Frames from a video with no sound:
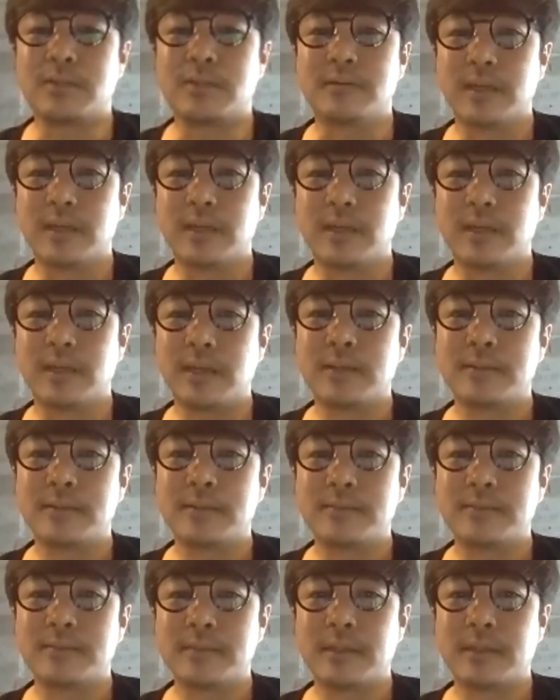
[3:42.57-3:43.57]
ね、
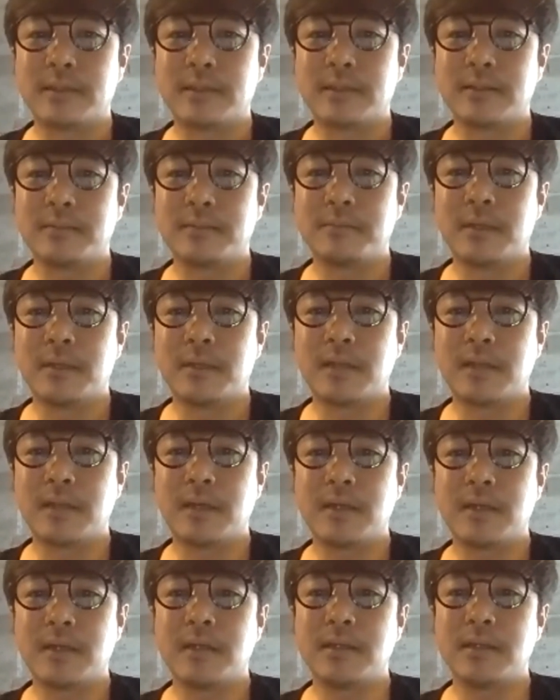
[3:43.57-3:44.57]
まあ、短
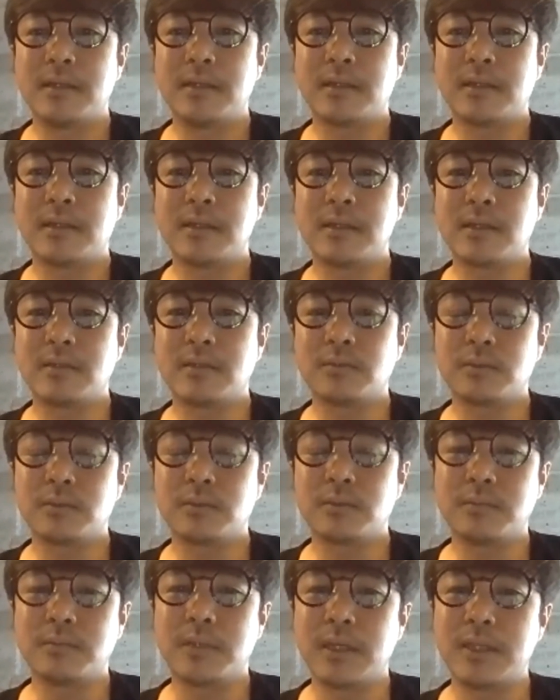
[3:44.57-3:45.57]
期的な対策とし
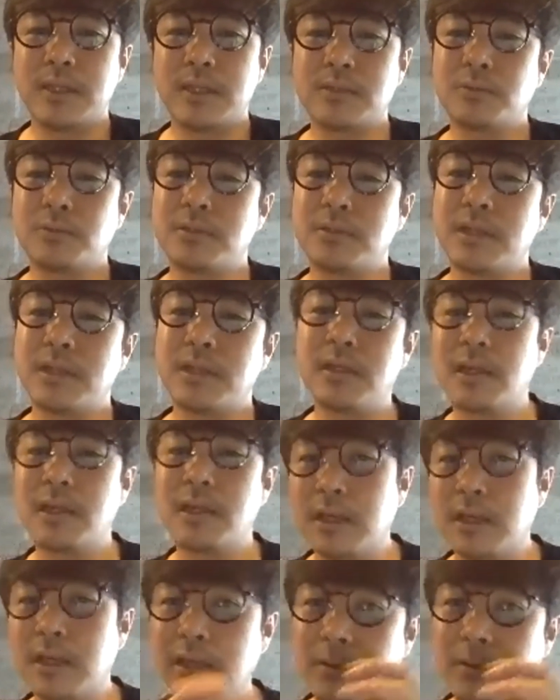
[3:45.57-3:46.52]
ても建築としてやらなきゃいけない